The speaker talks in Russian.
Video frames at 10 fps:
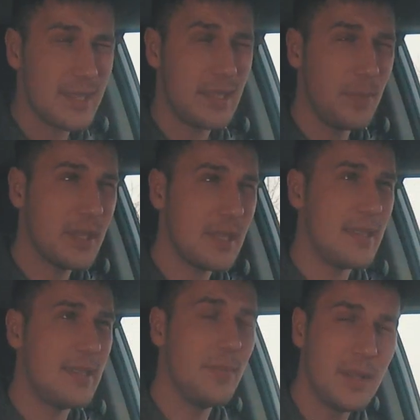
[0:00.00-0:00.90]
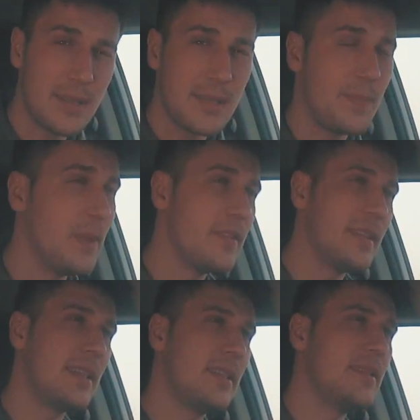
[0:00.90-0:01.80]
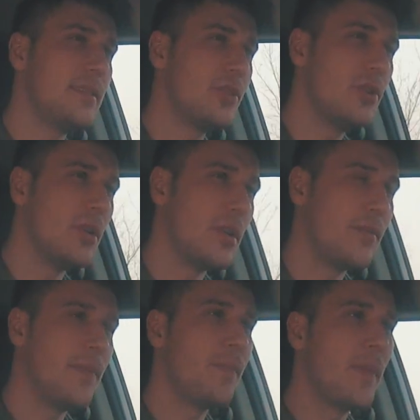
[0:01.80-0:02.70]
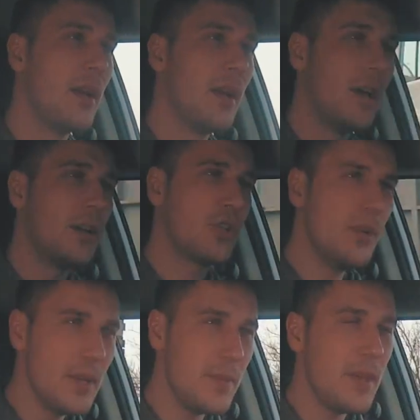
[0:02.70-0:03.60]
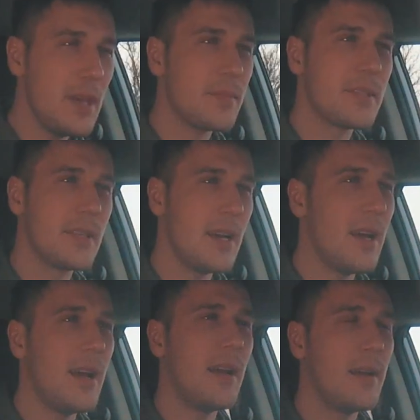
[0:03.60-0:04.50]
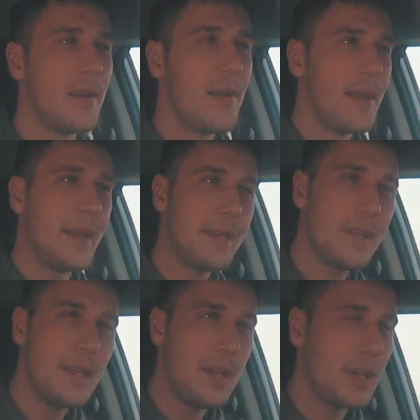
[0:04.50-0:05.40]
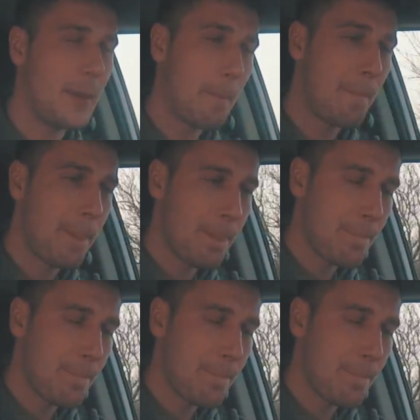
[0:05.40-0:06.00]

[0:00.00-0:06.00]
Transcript: она с отметки 17,5 тысяч долларов. Что мы имеем за эти деньги?